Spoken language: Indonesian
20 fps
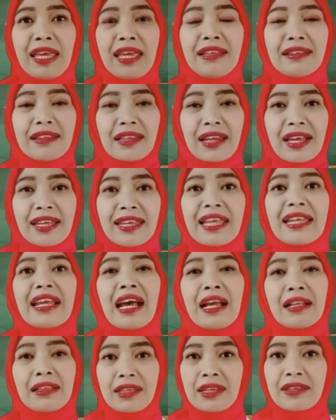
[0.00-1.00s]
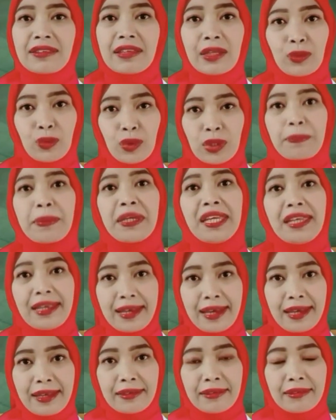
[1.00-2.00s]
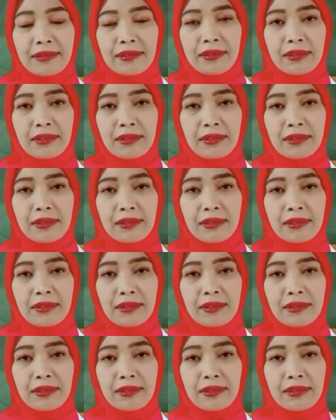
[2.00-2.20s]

intra dan antar satuan pendidikan.